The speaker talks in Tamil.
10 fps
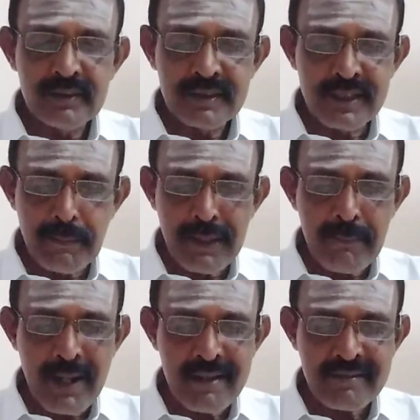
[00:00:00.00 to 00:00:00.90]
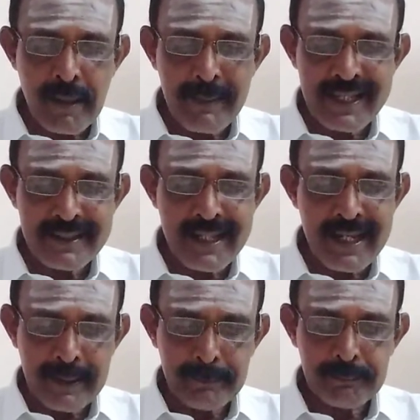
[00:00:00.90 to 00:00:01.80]
திருமணமான
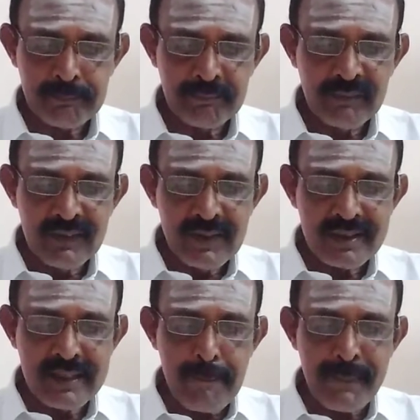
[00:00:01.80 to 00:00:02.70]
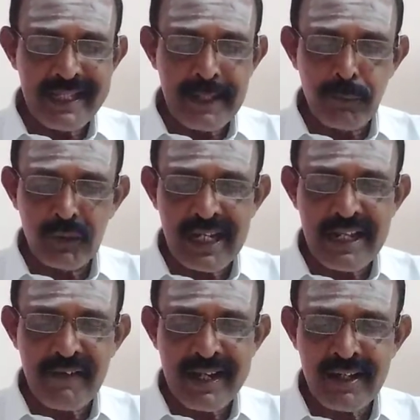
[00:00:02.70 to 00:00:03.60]
சமயத்தில் தம்பதிக்கு
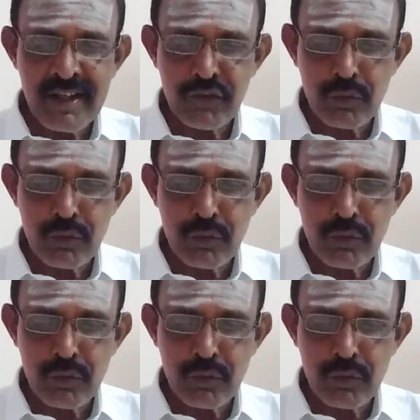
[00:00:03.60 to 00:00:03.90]
முதலிரவு என்ற